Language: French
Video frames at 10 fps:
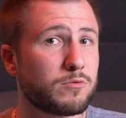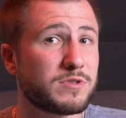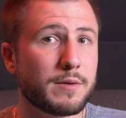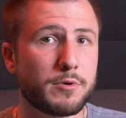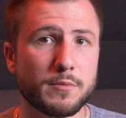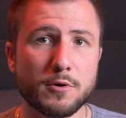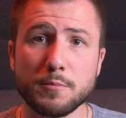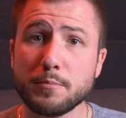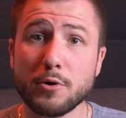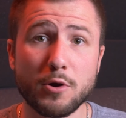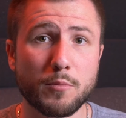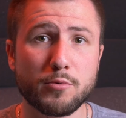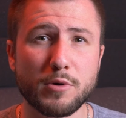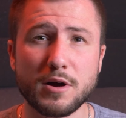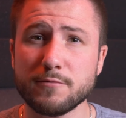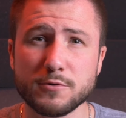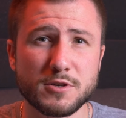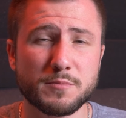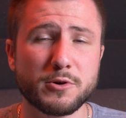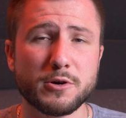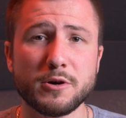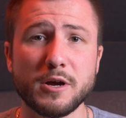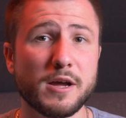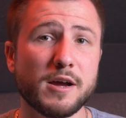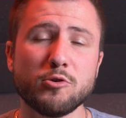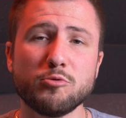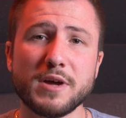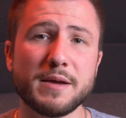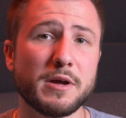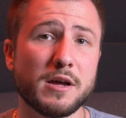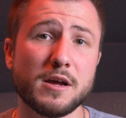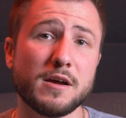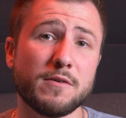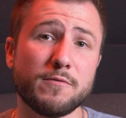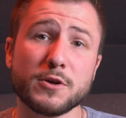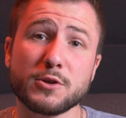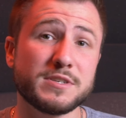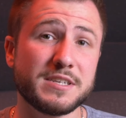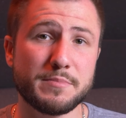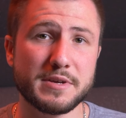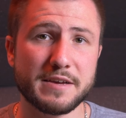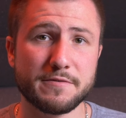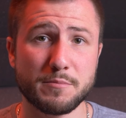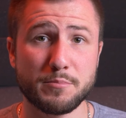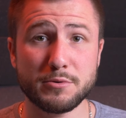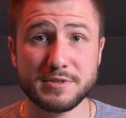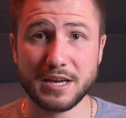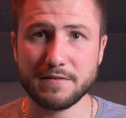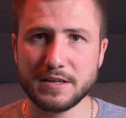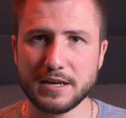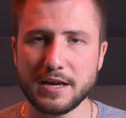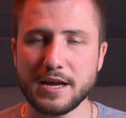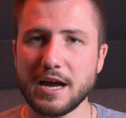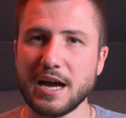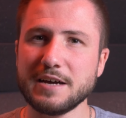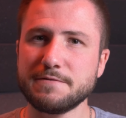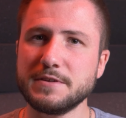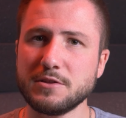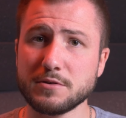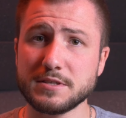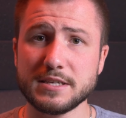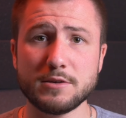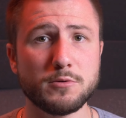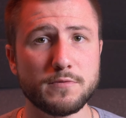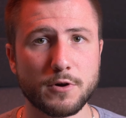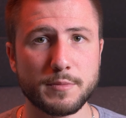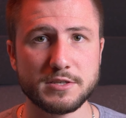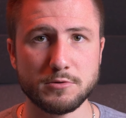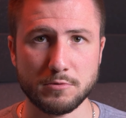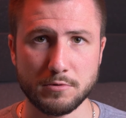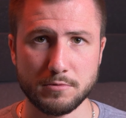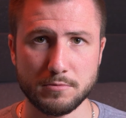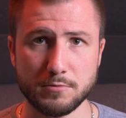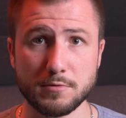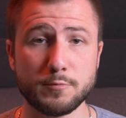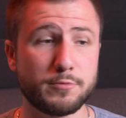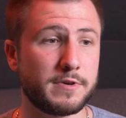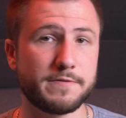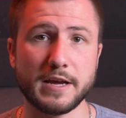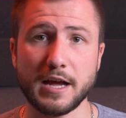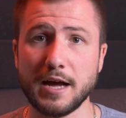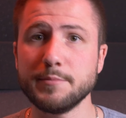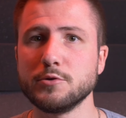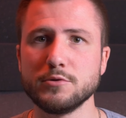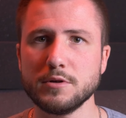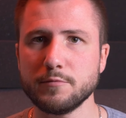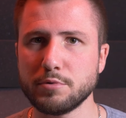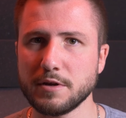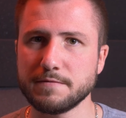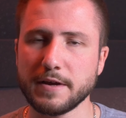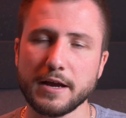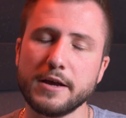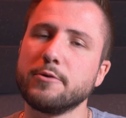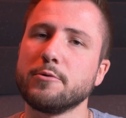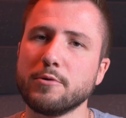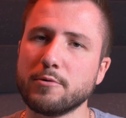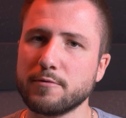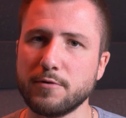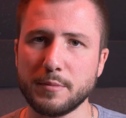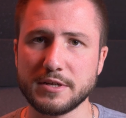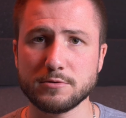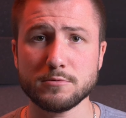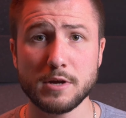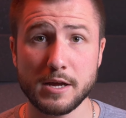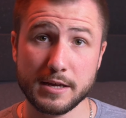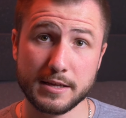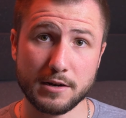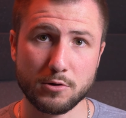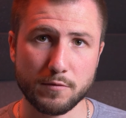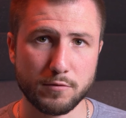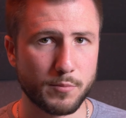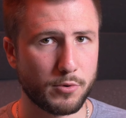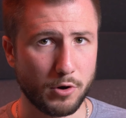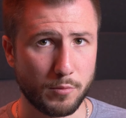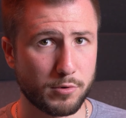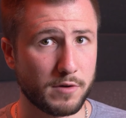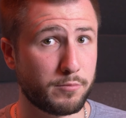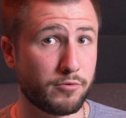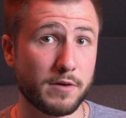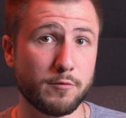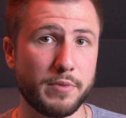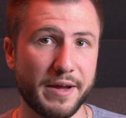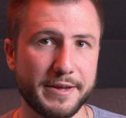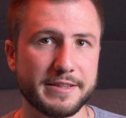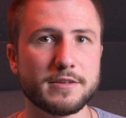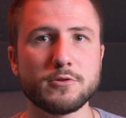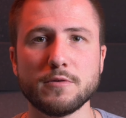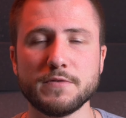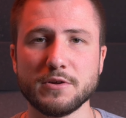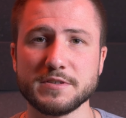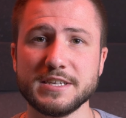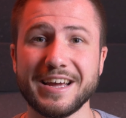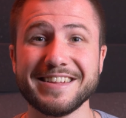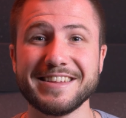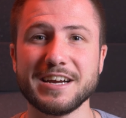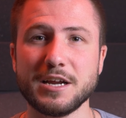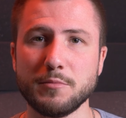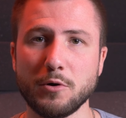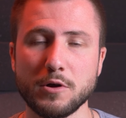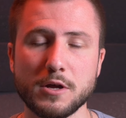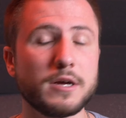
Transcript: tout simplement Pôle Emploi, vos OPCO ou même votre CPF peut servir à financer une formation. Donc vous pouvez faire un module, vous pouvez faire une longue formation. Quelquefois, Pôle Emploi pourra vous permettre de le financer intégralement.